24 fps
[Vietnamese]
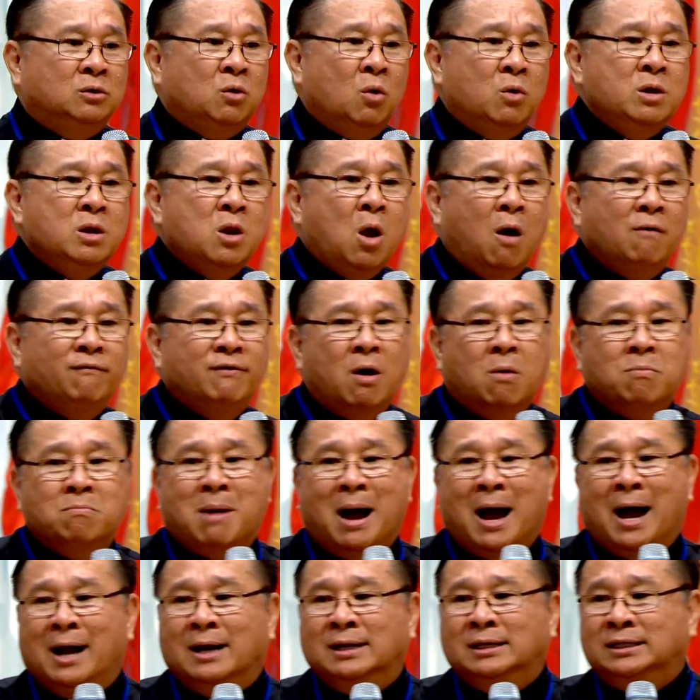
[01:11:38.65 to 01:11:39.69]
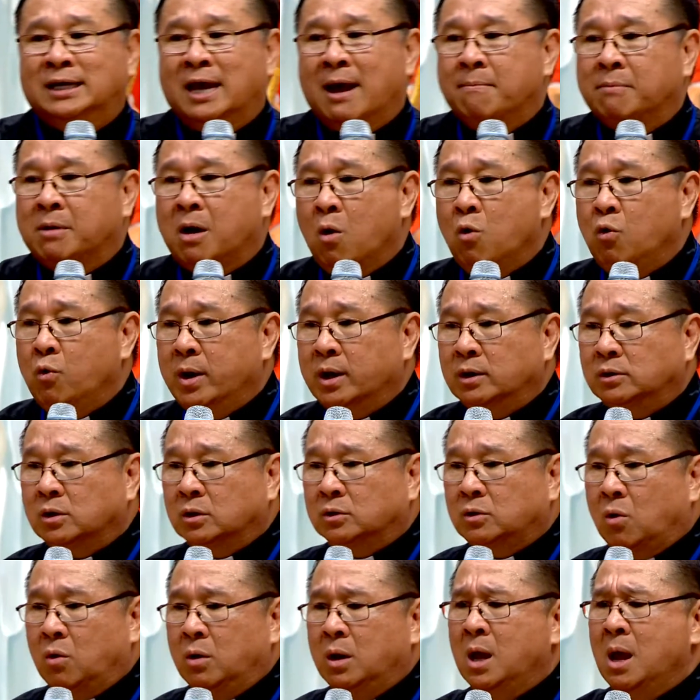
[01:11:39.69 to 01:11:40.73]
tôi nói với ông bà anh chị em cầu nguyện cho
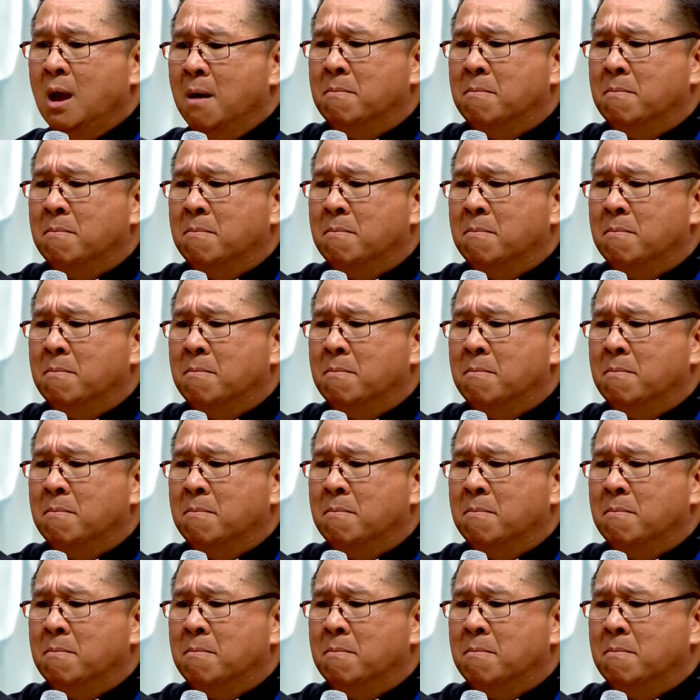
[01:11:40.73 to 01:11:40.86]
tôi.